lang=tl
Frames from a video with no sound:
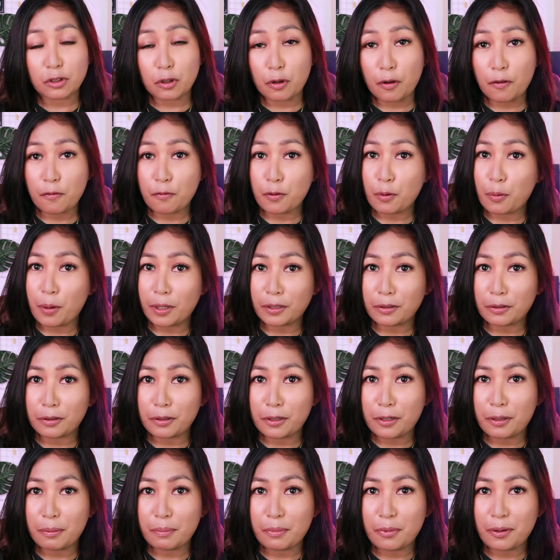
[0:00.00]
So if you want to
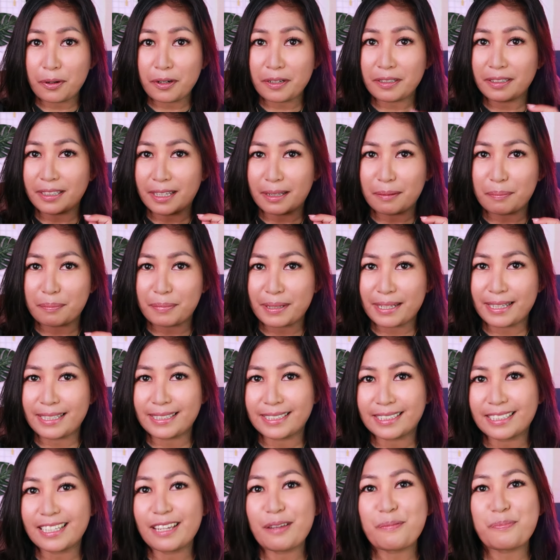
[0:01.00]
learn more, then
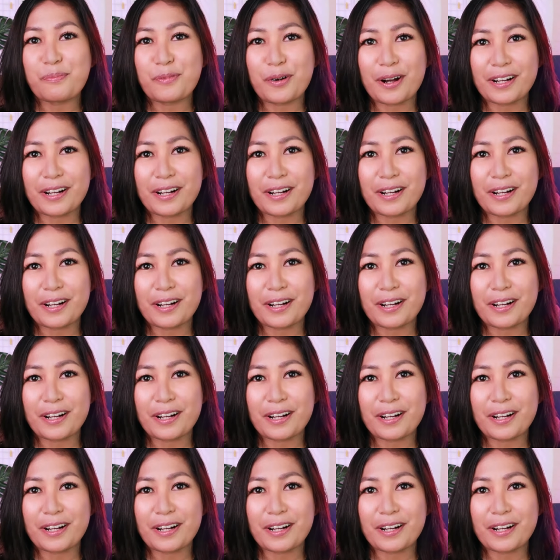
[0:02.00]
please keep